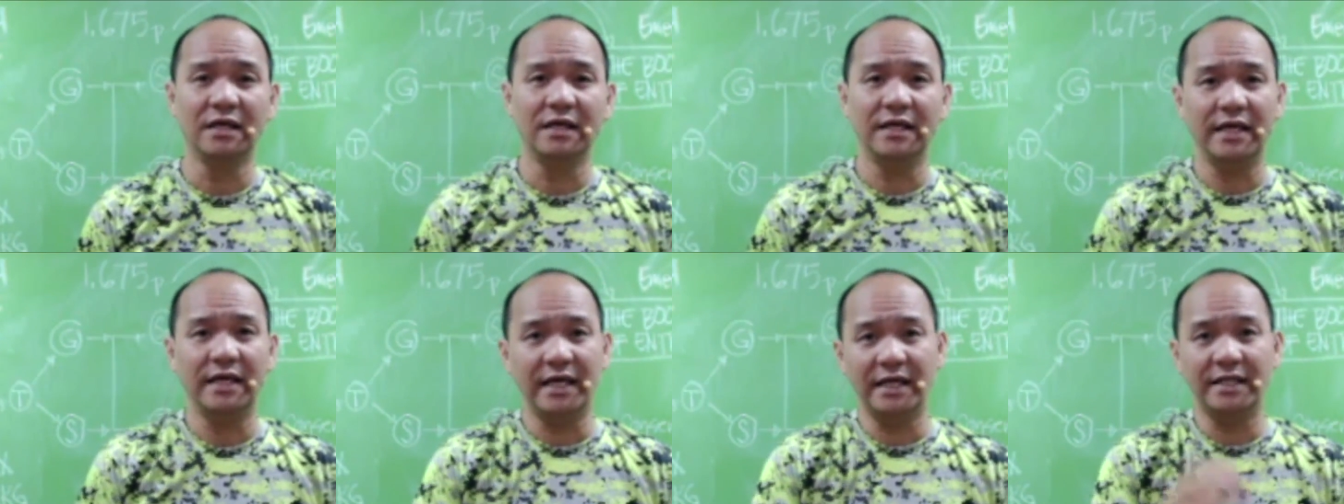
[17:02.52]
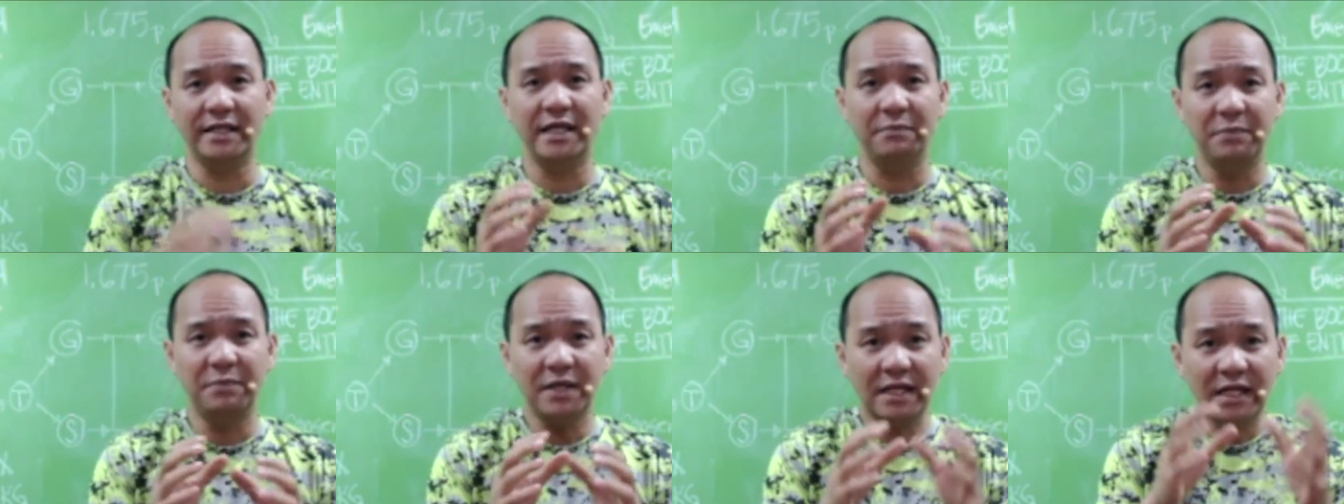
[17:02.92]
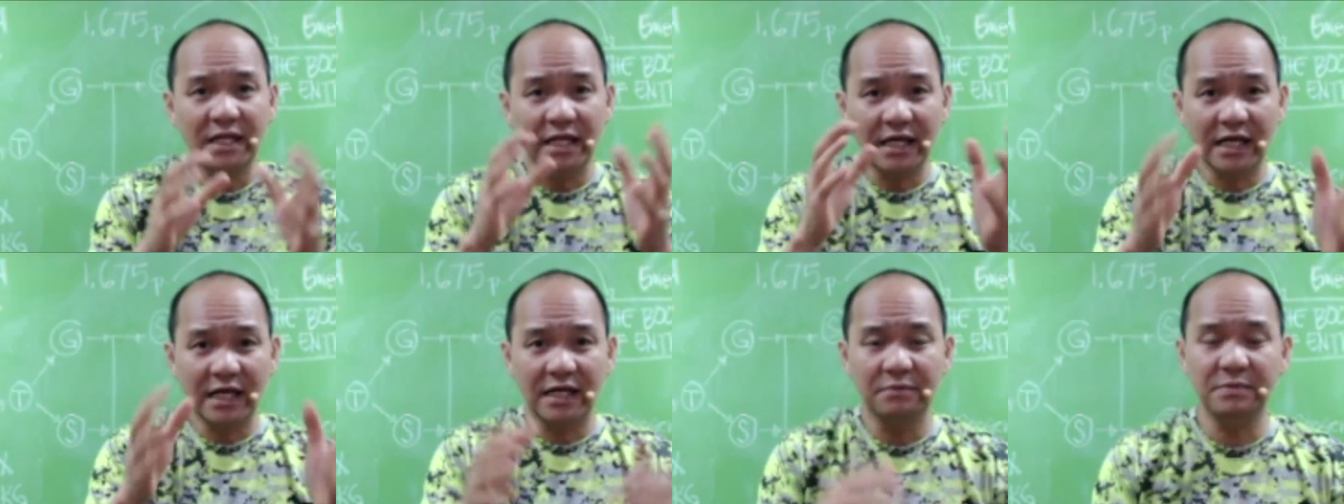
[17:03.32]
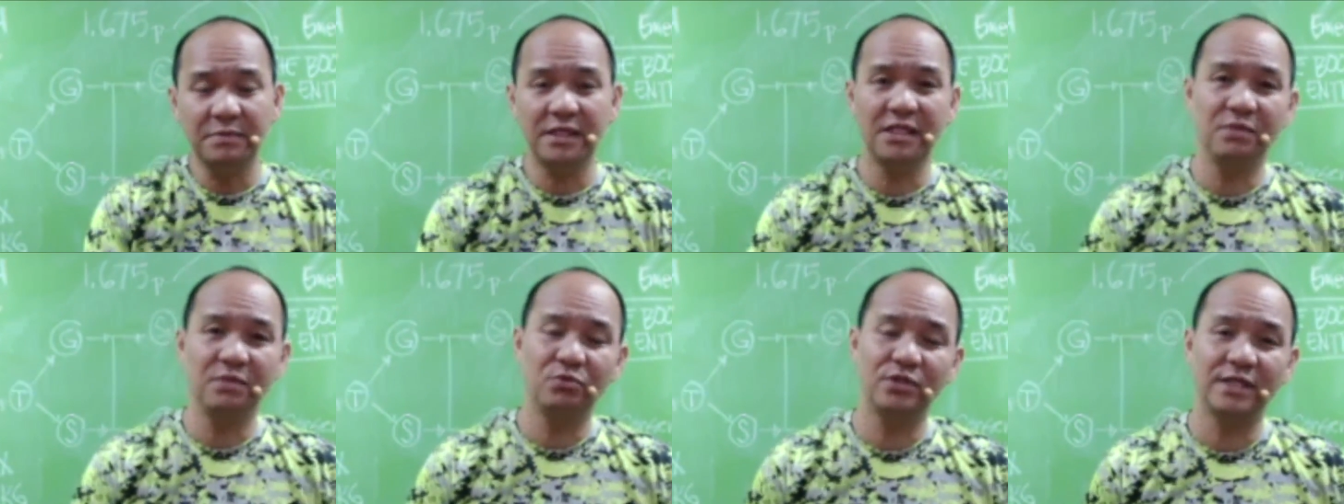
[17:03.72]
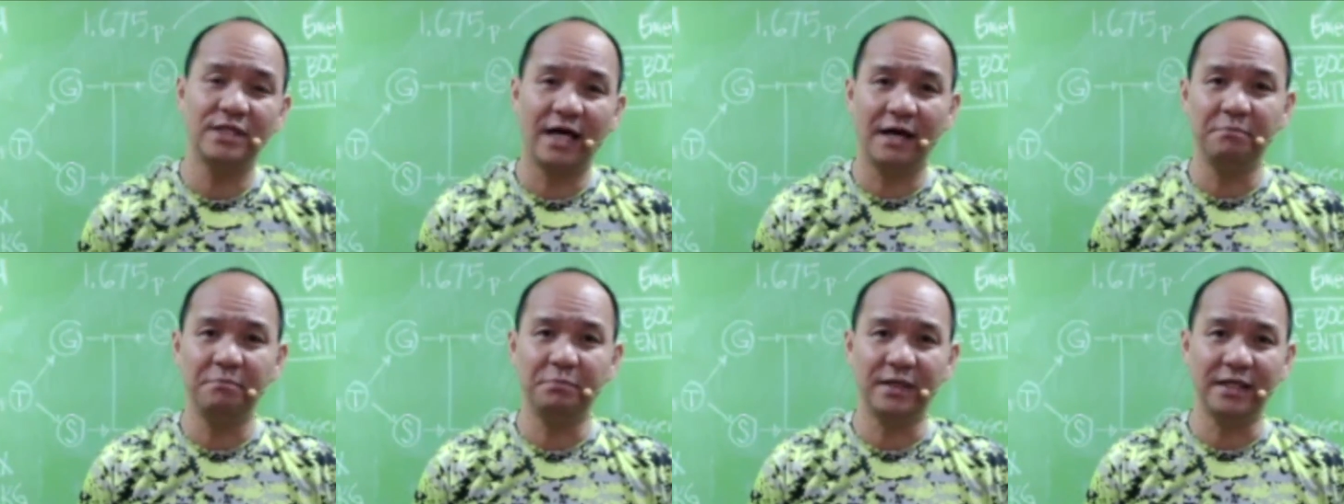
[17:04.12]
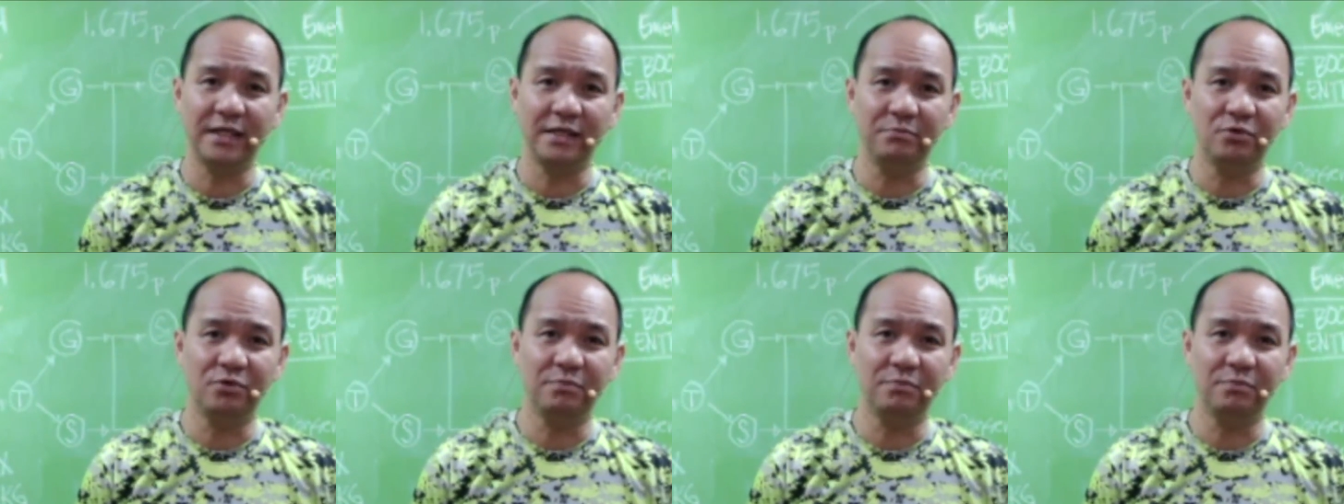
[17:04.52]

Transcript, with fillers: Eh definitely gagamitin mo sa company mo.